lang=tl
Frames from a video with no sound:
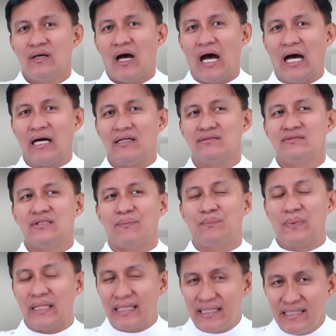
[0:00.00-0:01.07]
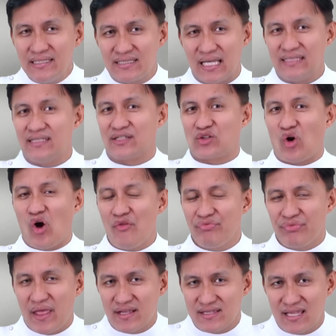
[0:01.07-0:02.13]
uh, the place and the
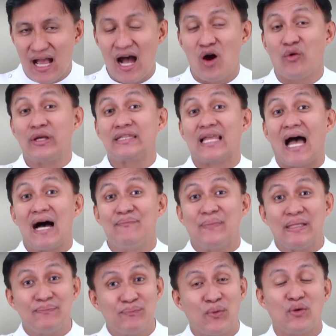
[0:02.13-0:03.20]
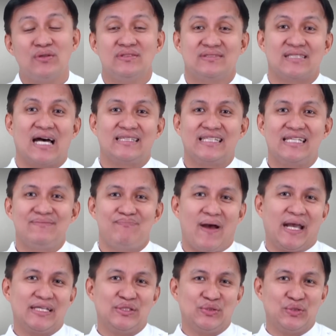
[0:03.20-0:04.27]
context how it happened po sa ating
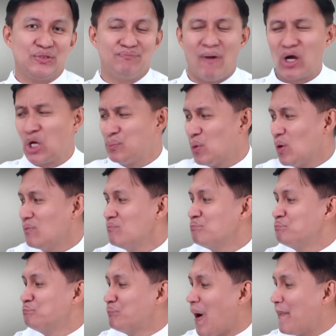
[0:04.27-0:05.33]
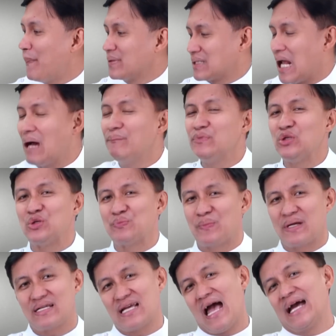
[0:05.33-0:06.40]
Panginoon bago po maparami yung
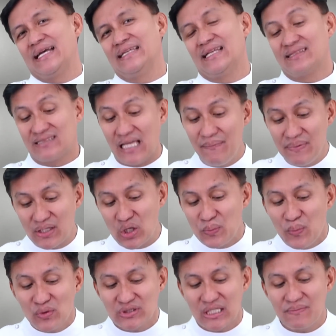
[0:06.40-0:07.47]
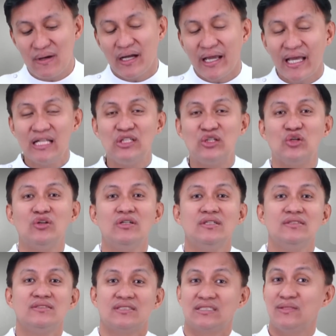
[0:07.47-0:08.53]
pagkain. Ang sabi raw po sa Ebanghelyo,
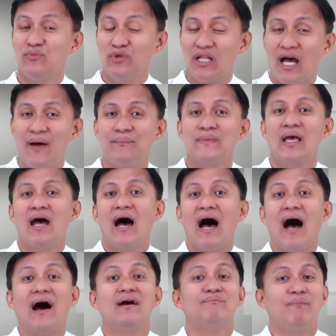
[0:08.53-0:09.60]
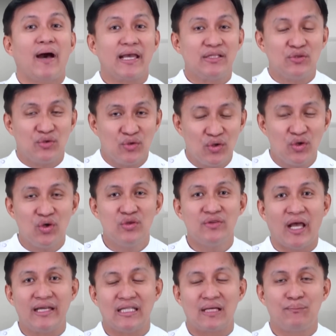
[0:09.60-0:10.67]
sa simula, ang Panginoon
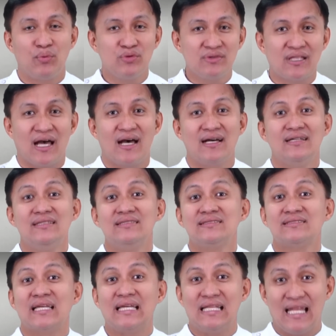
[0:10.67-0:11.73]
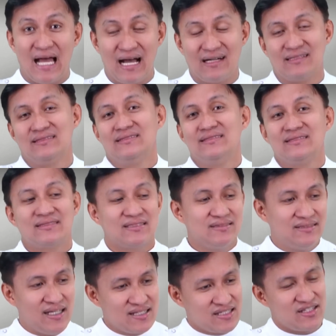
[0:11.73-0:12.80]
ay nagpunta sa ilang, sa
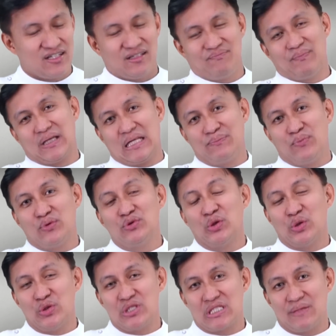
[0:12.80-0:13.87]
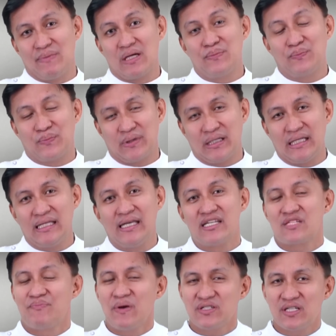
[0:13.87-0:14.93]
desert para po doon siya magpray,
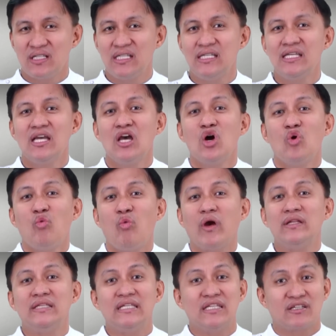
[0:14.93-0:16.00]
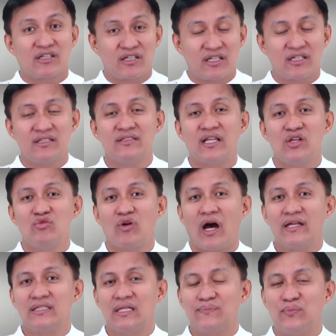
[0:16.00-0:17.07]
especially when he heard na yung
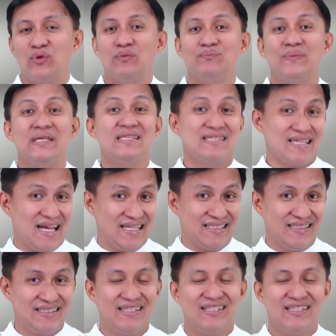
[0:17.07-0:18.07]
kanya pong pinsan,